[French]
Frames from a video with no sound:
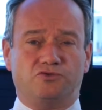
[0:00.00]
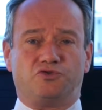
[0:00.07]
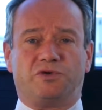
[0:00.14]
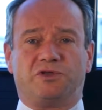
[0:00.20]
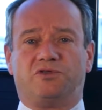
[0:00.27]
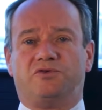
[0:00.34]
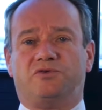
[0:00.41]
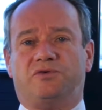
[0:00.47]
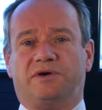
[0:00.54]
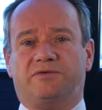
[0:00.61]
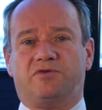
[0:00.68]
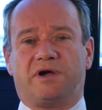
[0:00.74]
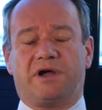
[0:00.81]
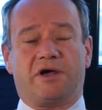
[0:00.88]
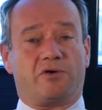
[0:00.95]
nous souhaitons
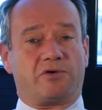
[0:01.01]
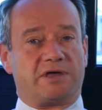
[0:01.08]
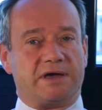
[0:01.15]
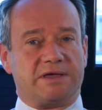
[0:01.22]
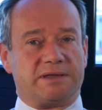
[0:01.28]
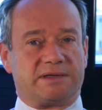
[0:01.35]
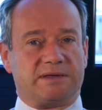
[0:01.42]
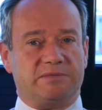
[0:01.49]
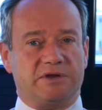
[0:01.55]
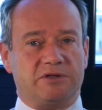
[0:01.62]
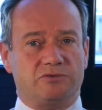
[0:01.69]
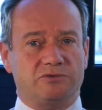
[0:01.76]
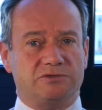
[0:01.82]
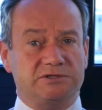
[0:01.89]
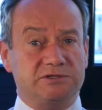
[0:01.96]
avoir un regard d'un
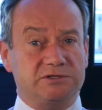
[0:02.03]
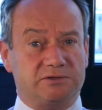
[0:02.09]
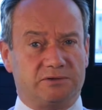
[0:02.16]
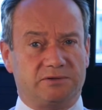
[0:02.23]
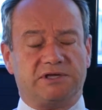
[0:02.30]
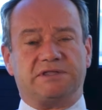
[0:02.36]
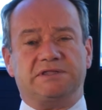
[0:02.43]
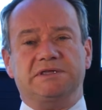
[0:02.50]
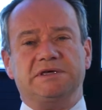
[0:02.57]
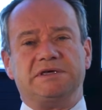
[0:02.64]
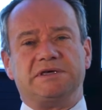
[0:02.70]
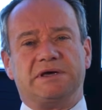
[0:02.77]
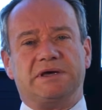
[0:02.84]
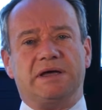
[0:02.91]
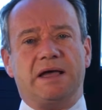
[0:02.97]
cabinet d'audit euh,
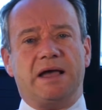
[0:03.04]
technique.